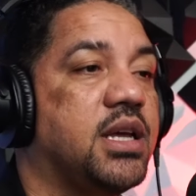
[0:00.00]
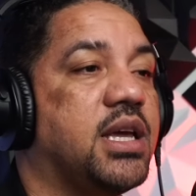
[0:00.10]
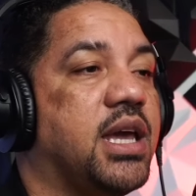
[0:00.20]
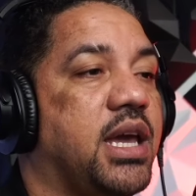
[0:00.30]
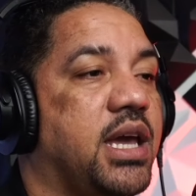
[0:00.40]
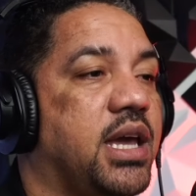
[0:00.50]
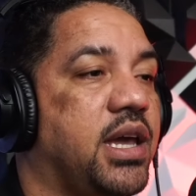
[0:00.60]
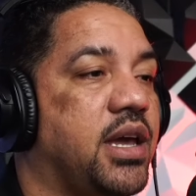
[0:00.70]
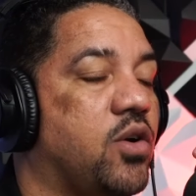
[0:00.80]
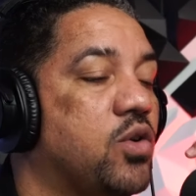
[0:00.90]

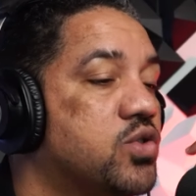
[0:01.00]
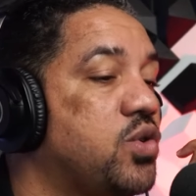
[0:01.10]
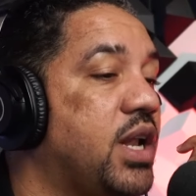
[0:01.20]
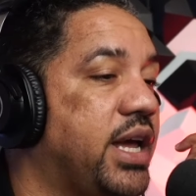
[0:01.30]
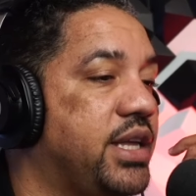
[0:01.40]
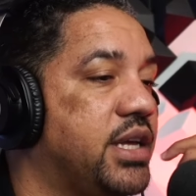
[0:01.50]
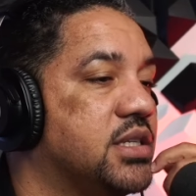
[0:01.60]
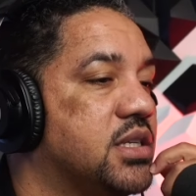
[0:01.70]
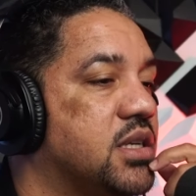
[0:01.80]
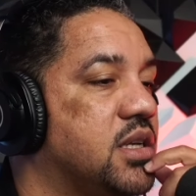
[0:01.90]
que con sus
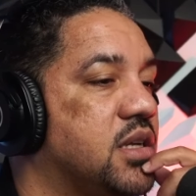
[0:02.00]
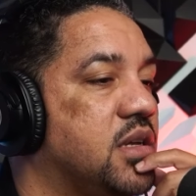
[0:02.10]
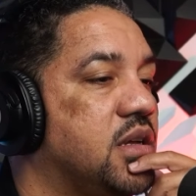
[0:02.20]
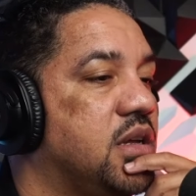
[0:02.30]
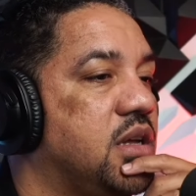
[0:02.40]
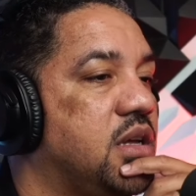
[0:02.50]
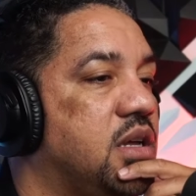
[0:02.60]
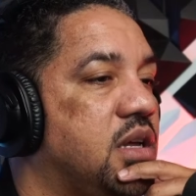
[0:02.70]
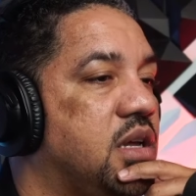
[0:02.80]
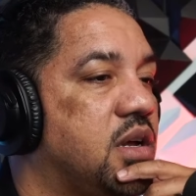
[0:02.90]
leyes,
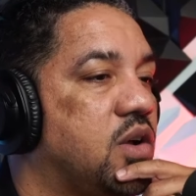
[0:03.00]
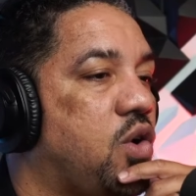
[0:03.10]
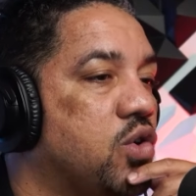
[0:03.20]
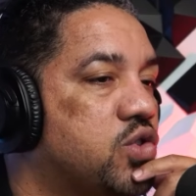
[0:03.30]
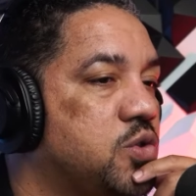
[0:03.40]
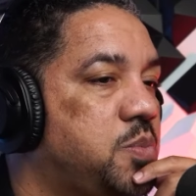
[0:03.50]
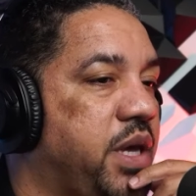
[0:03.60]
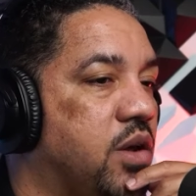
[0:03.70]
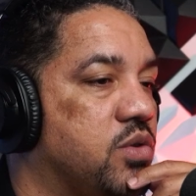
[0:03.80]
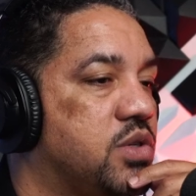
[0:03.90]
con sus
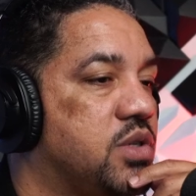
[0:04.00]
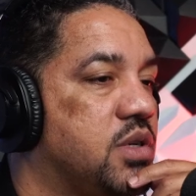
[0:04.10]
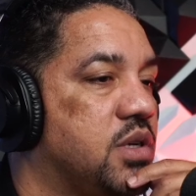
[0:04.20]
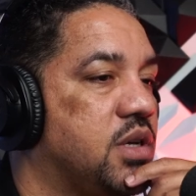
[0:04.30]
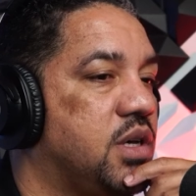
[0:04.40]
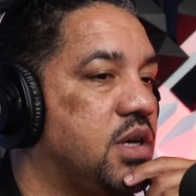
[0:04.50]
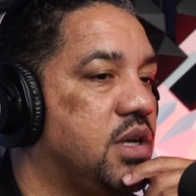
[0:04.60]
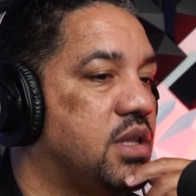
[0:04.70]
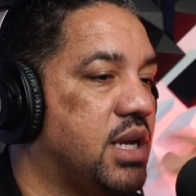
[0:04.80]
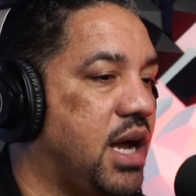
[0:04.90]
bills,
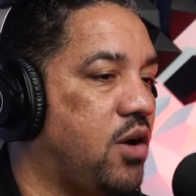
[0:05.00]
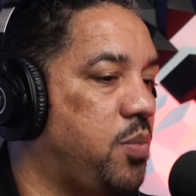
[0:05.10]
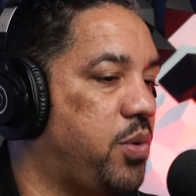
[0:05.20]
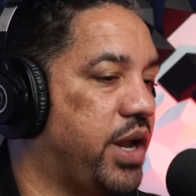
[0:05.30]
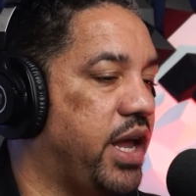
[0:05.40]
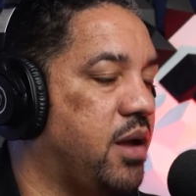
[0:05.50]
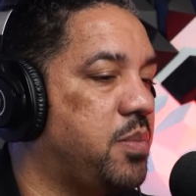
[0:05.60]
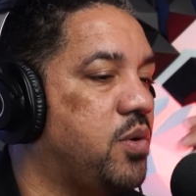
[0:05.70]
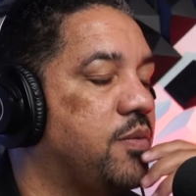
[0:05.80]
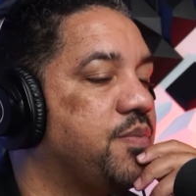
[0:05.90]
trajo, por
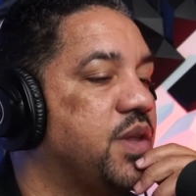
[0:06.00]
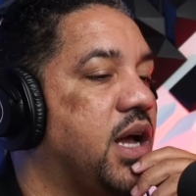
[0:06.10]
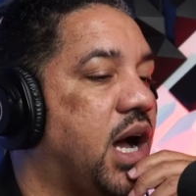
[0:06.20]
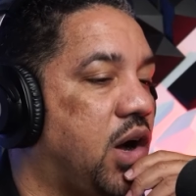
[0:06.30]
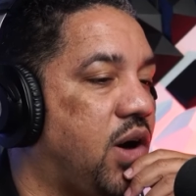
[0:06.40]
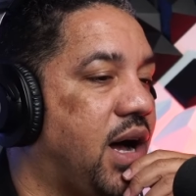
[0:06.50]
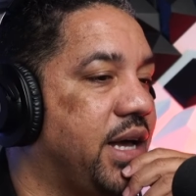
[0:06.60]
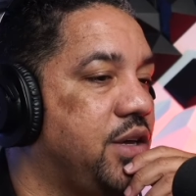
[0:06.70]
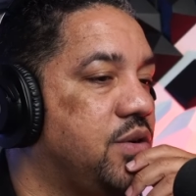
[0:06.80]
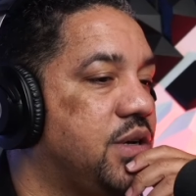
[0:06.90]
ejemplo, a
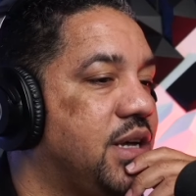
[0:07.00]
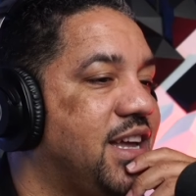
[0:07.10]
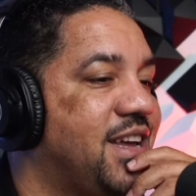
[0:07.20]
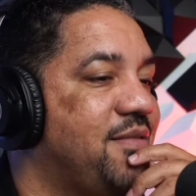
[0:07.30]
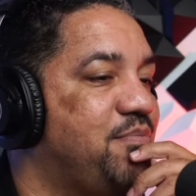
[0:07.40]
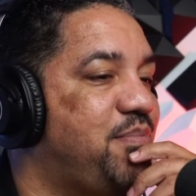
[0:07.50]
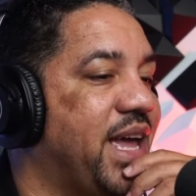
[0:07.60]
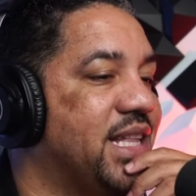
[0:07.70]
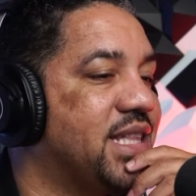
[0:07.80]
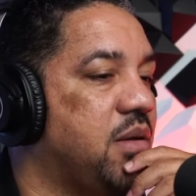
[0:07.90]
Ohio
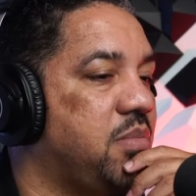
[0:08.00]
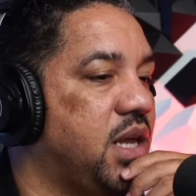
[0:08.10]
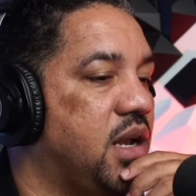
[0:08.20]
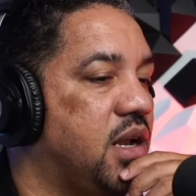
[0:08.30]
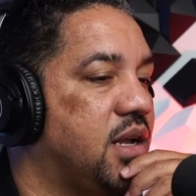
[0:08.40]
20 mil,